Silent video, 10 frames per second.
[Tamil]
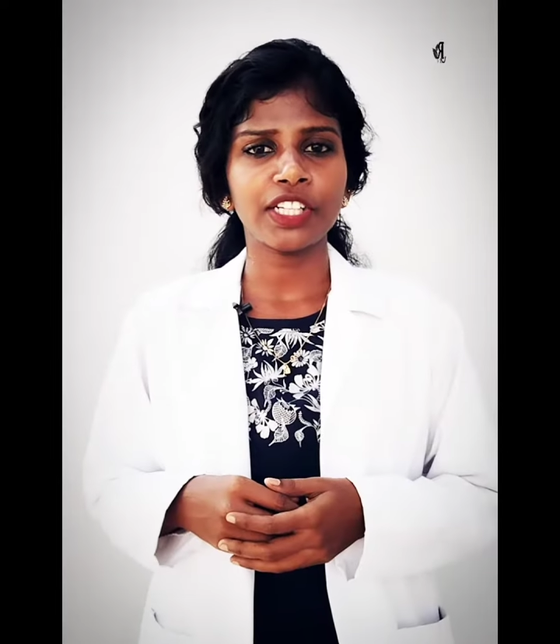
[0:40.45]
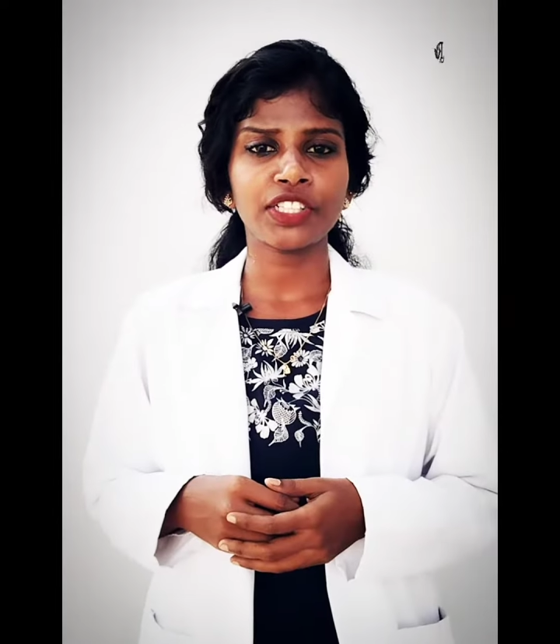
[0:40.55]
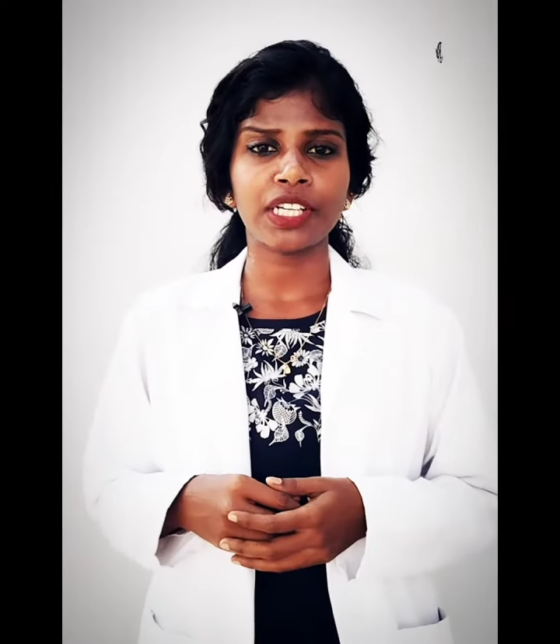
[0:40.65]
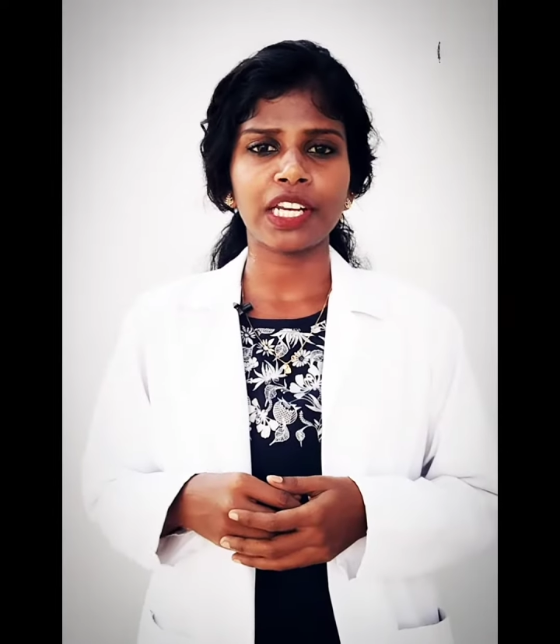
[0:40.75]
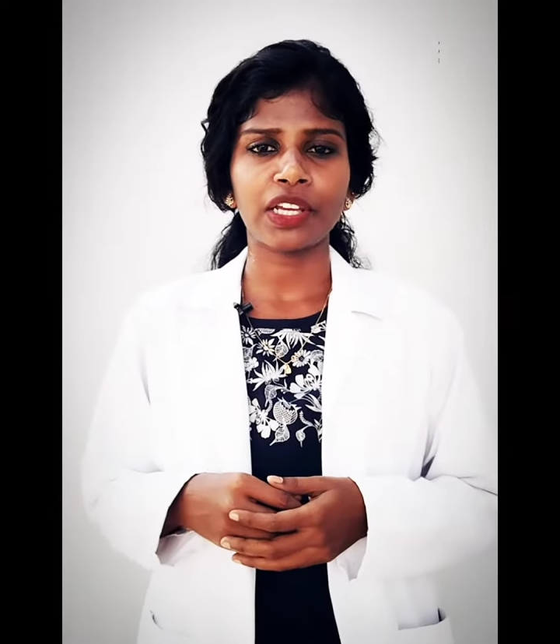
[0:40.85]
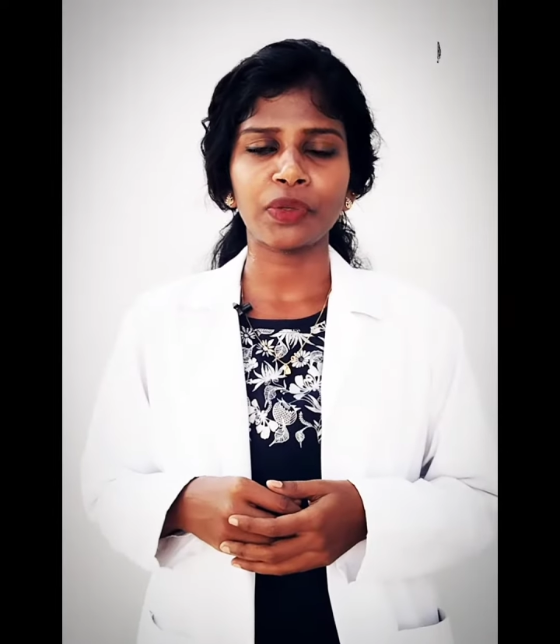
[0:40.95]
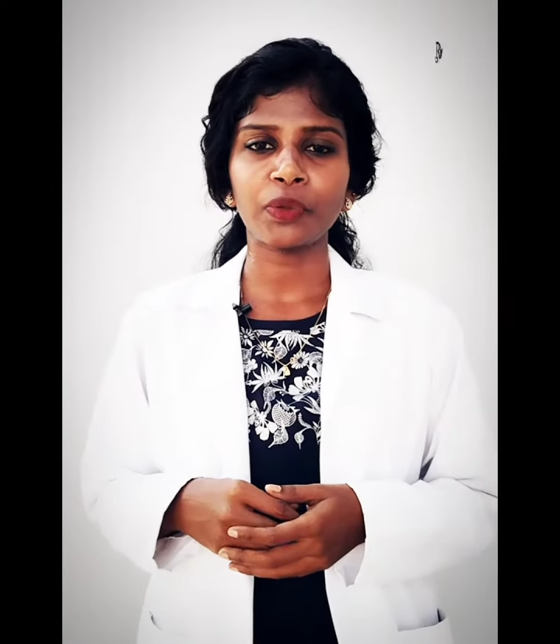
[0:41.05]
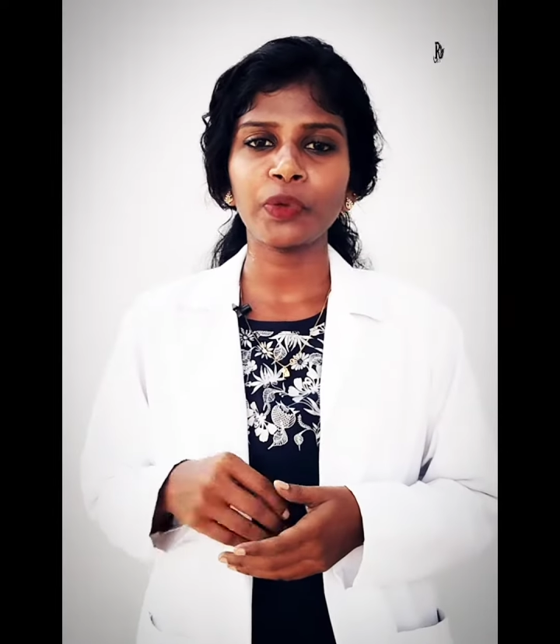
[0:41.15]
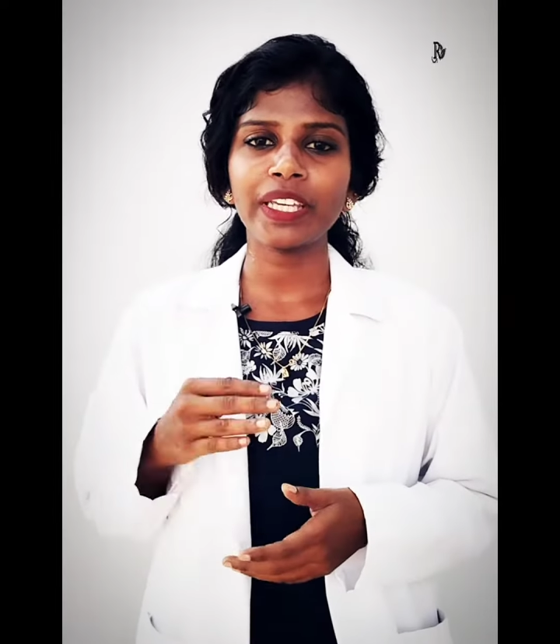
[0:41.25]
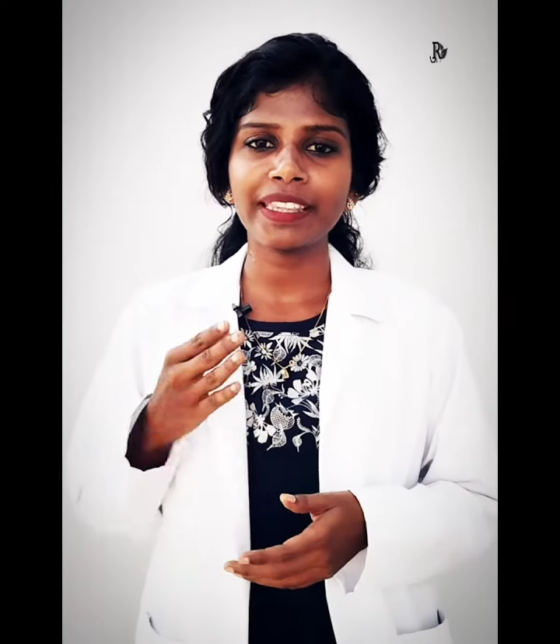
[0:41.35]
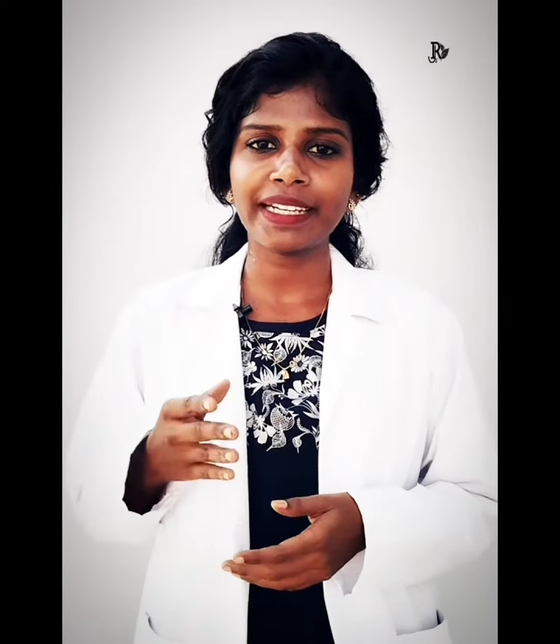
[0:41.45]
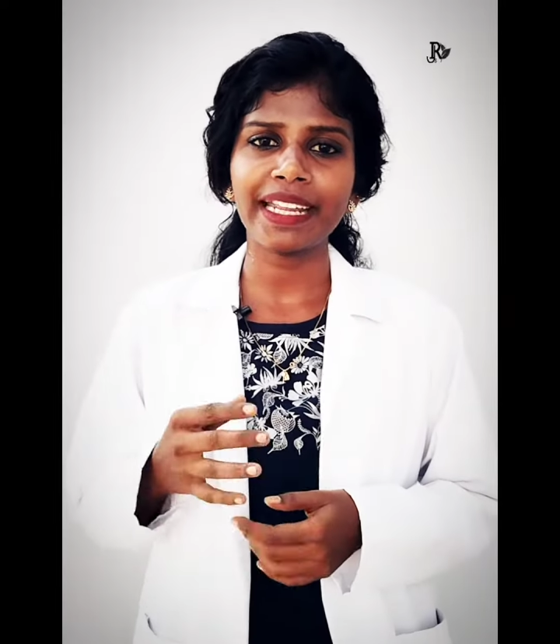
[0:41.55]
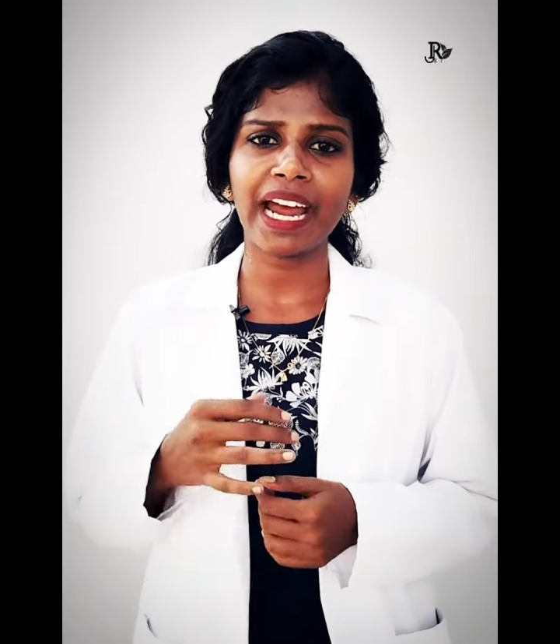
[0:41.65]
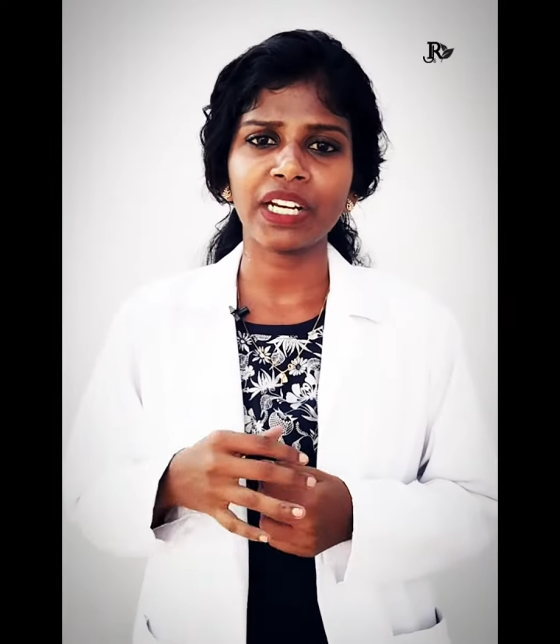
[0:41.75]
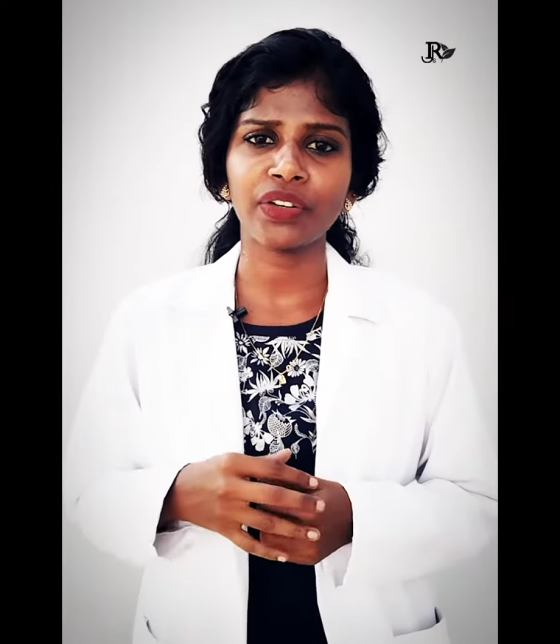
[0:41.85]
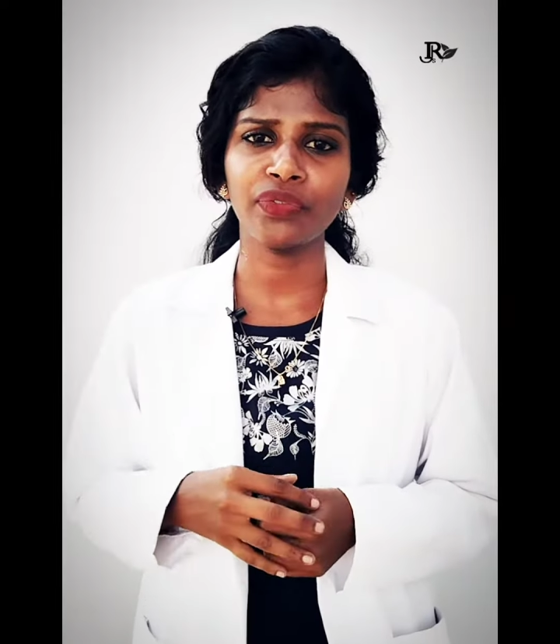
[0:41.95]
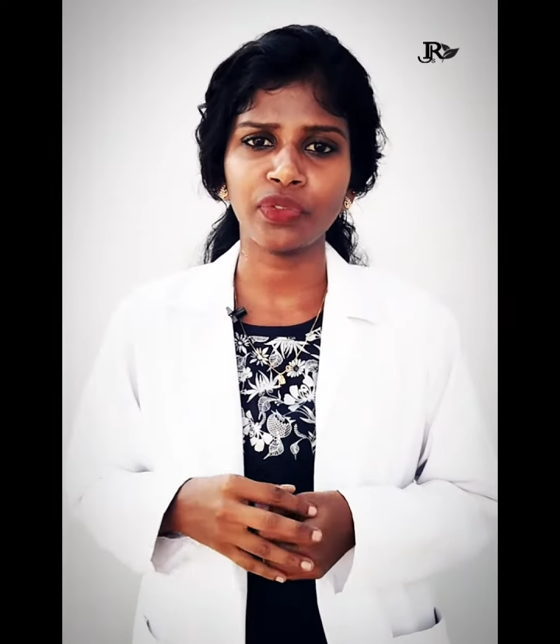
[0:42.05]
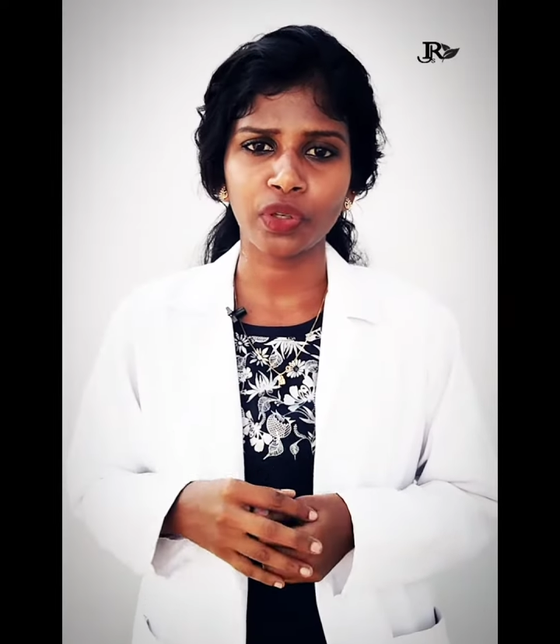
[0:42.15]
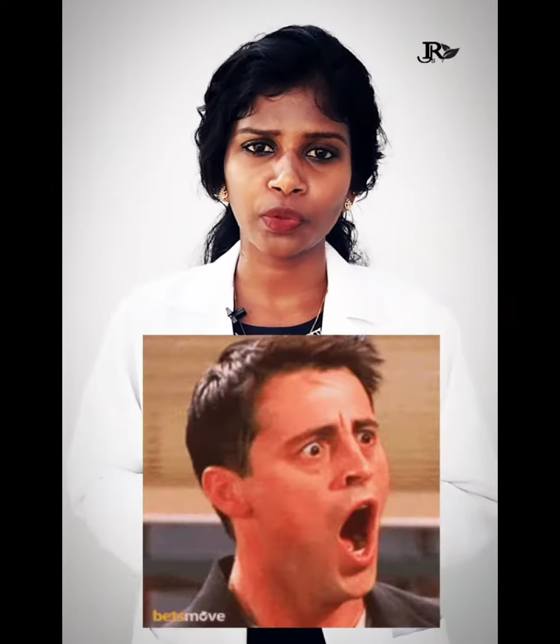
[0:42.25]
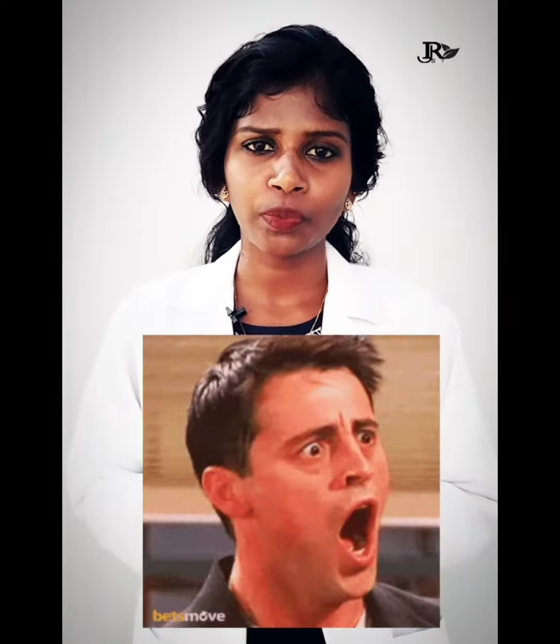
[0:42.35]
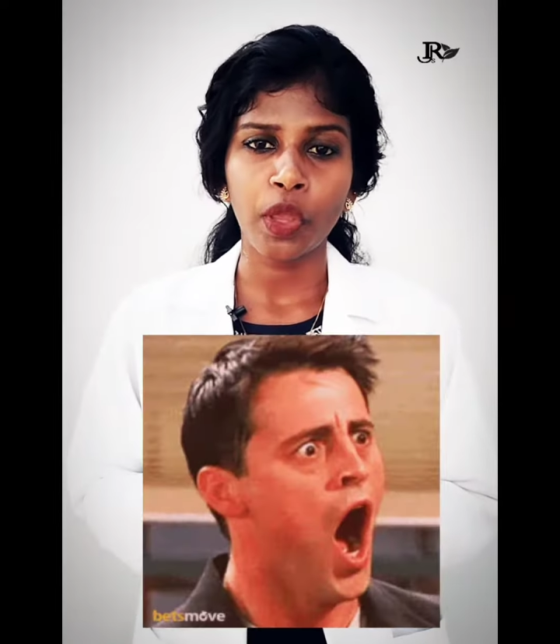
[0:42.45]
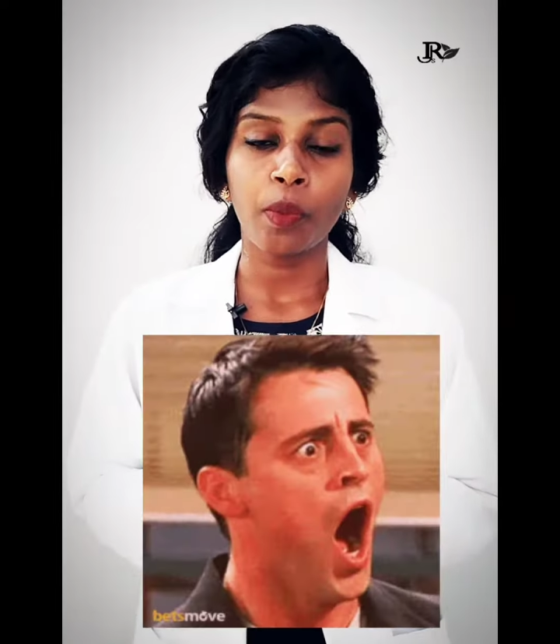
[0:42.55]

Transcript: கண்டிஷன்லேயும் இந்த டேண்ட்ரஃப் வரும்